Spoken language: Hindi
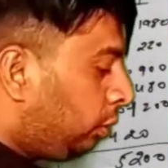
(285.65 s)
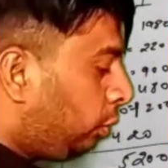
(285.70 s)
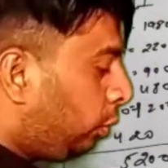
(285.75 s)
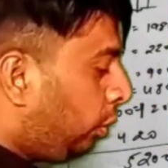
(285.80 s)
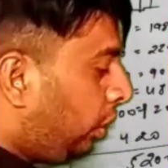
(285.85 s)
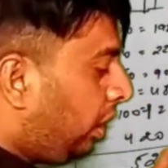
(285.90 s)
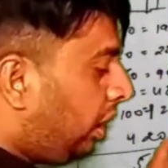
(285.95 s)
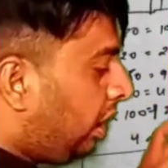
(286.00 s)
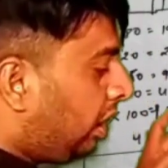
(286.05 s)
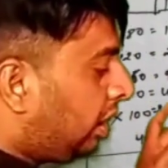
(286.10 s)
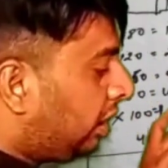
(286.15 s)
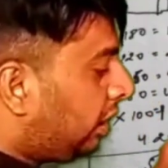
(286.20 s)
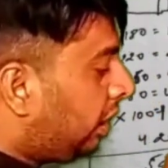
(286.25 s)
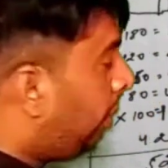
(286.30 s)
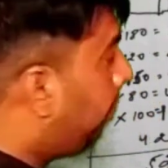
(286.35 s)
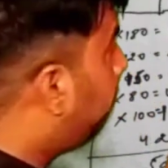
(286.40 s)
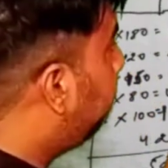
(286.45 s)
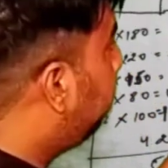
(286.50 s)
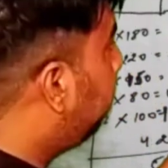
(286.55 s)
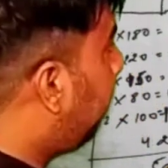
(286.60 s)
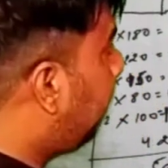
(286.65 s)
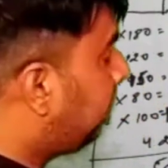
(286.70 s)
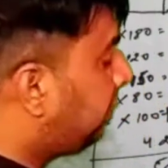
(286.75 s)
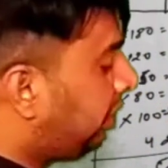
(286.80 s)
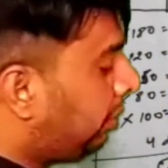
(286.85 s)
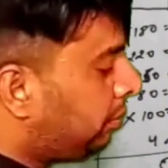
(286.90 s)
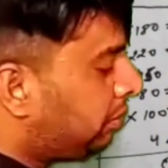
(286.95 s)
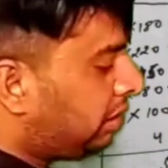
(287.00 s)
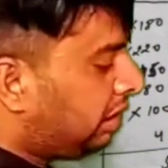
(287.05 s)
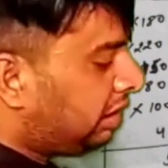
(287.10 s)
तो अगर अब
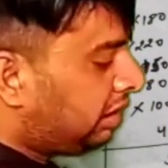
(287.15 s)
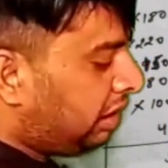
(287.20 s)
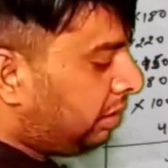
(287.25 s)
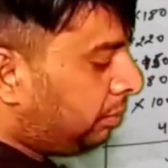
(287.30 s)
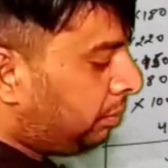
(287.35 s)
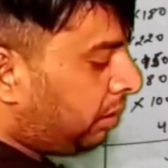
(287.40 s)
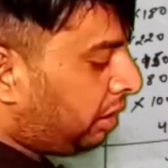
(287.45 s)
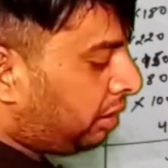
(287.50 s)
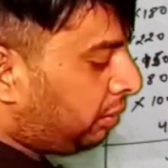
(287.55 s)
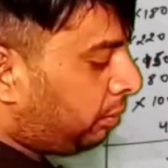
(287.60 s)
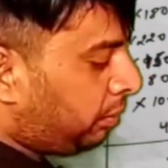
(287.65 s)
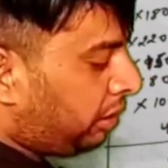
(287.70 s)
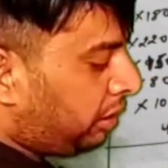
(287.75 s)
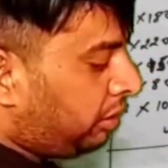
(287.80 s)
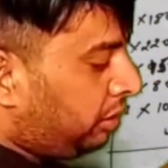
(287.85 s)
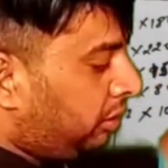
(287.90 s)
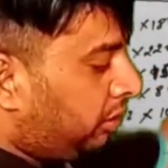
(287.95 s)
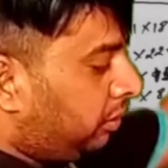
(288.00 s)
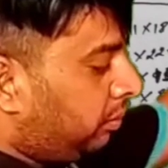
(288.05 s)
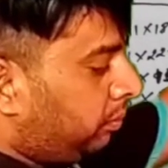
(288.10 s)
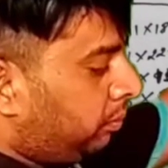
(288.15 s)
नेक्स्ट हम चलते हैं बार बार